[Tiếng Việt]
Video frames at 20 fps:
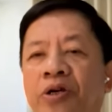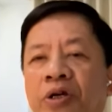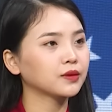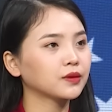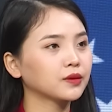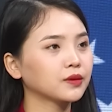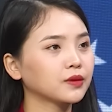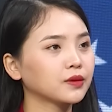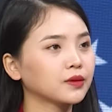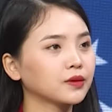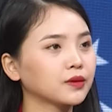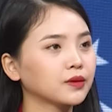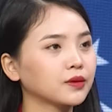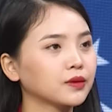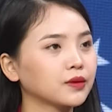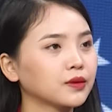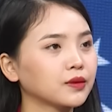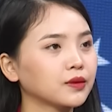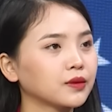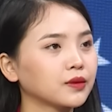ông
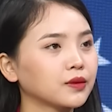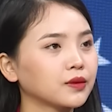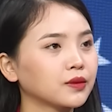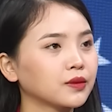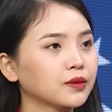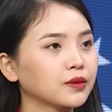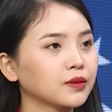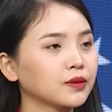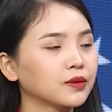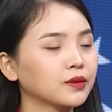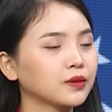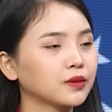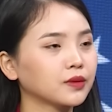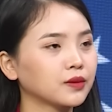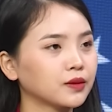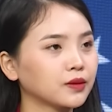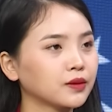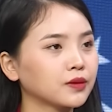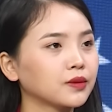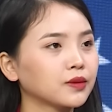Donald Trump lên
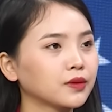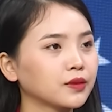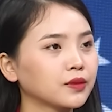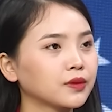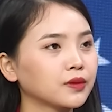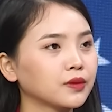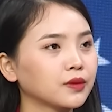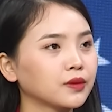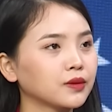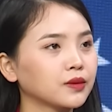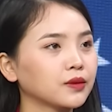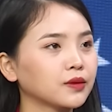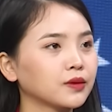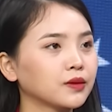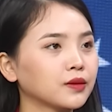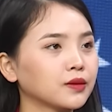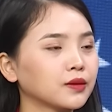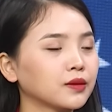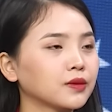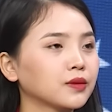họ lo ngại cái khả năng
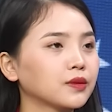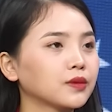là ông